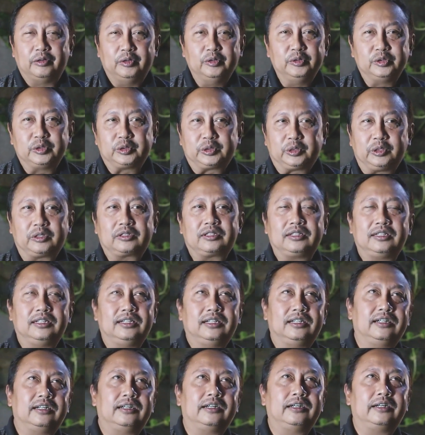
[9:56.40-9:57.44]
untuk
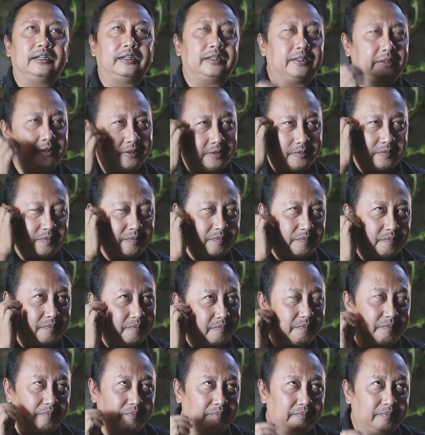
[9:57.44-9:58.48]
eh,
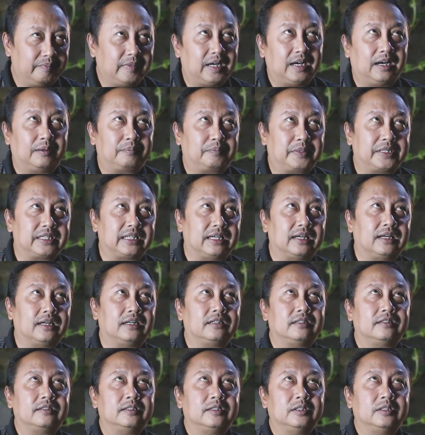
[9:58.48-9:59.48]
apa ya?